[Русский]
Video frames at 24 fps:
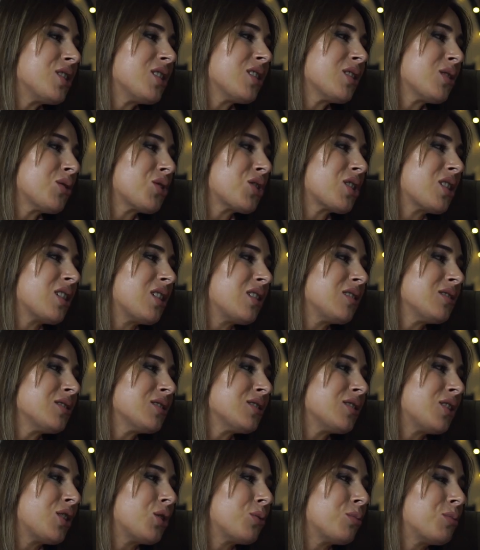дедушка
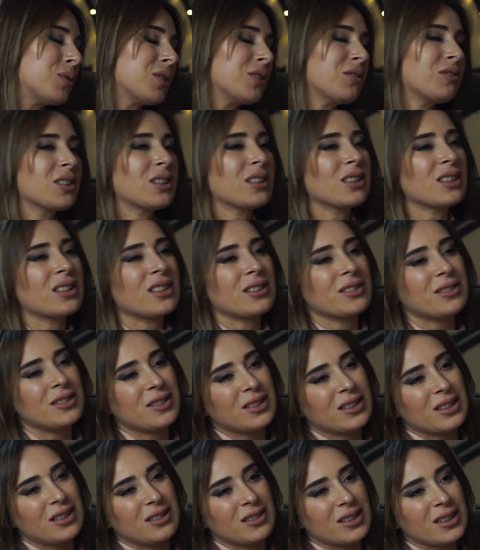любил
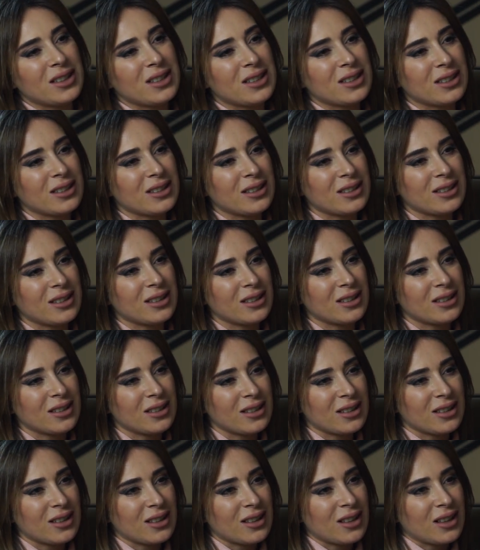фотографировать.
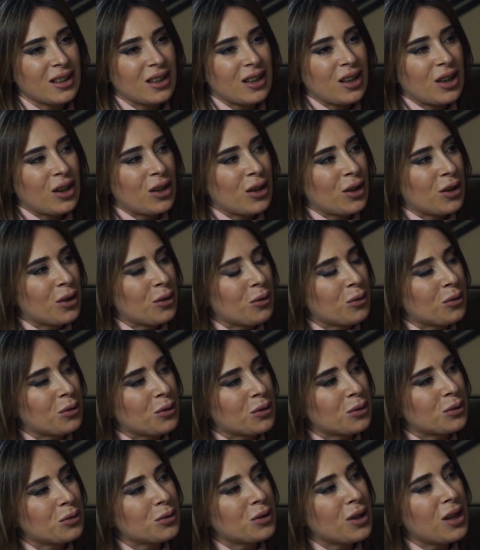
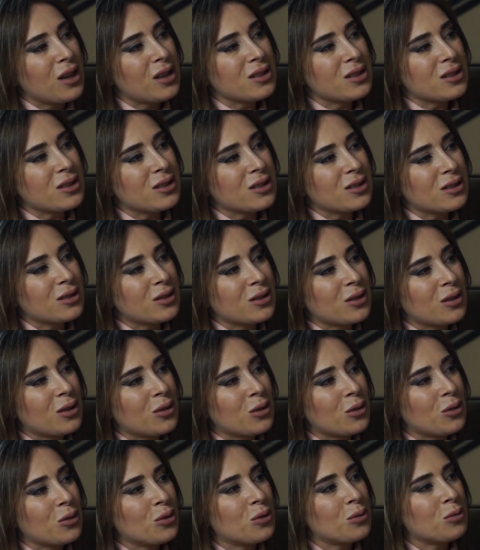Вот. У нас, э,
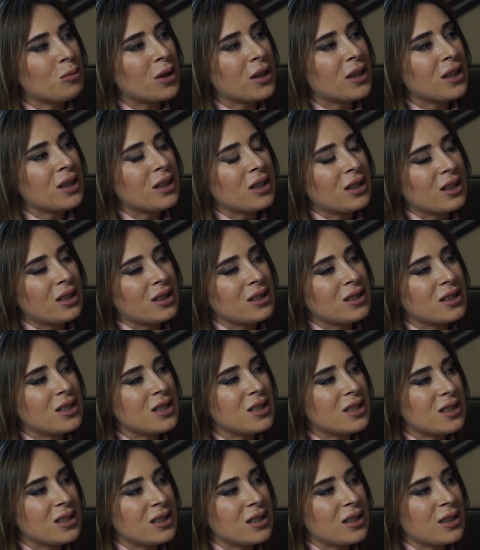у моих
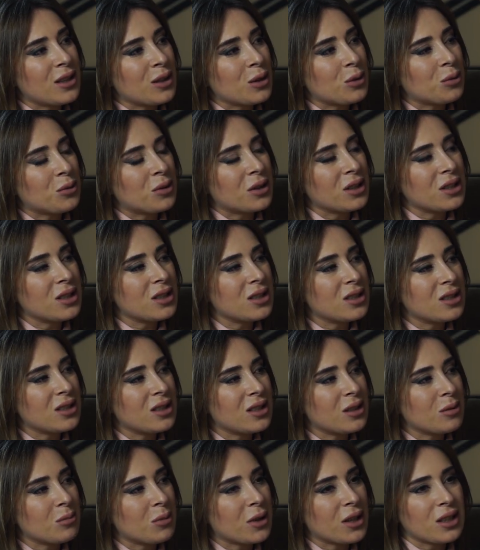родителей, у
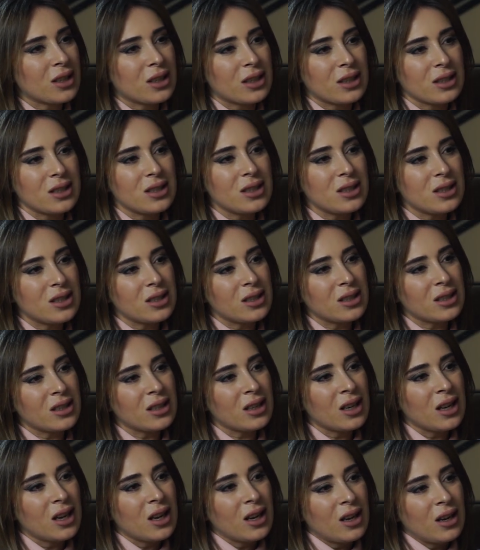родителей моих
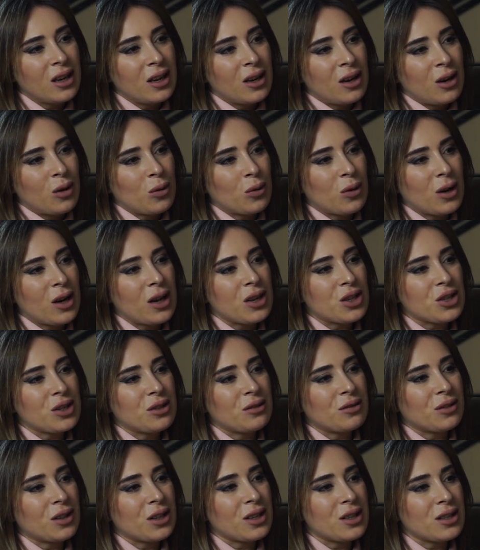родителей, у
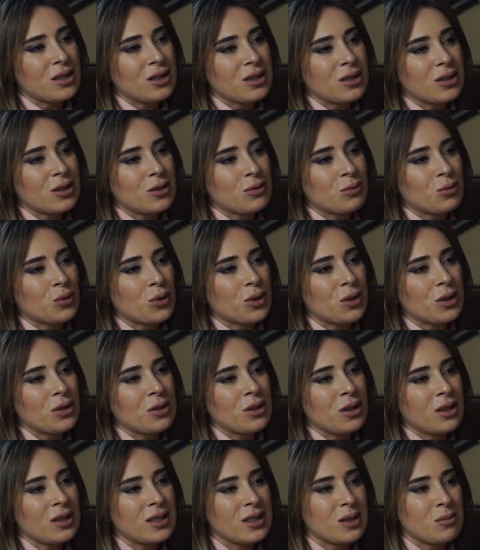каждого есть свой
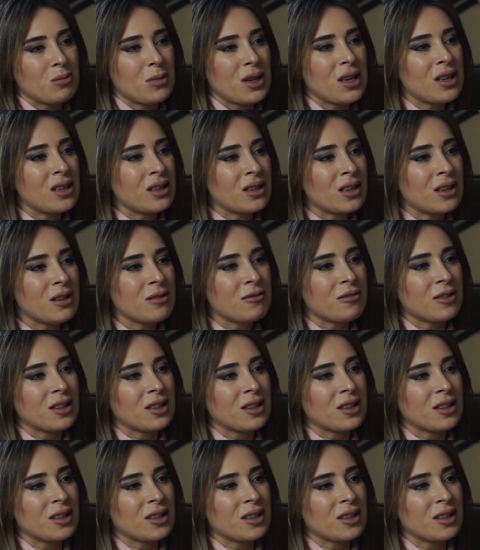семейный